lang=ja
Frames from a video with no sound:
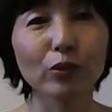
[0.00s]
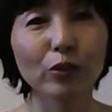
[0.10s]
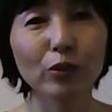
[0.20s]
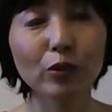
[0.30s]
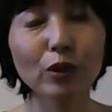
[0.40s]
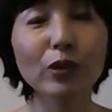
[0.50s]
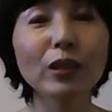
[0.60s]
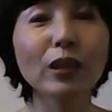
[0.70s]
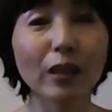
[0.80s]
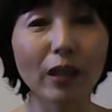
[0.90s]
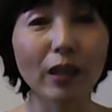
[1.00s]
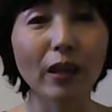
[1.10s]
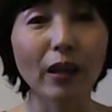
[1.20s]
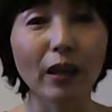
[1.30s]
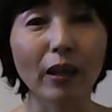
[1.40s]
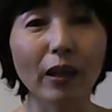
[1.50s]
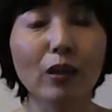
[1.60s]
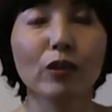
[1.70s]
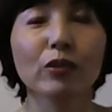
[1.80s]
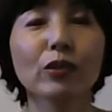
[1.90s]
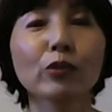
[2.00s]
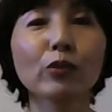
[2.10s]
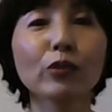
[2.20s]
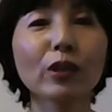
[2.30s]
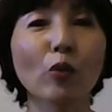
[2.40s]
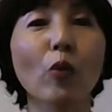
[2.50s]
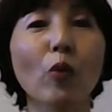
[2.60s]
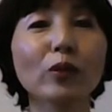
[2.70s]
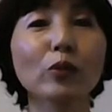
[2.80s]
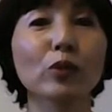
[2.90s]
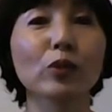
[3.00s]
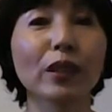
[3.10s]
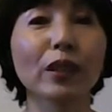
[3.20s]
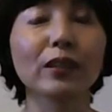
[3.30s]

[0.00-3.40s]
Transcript: 言ってくれたらあじゃあそんなに怖いとこじゃない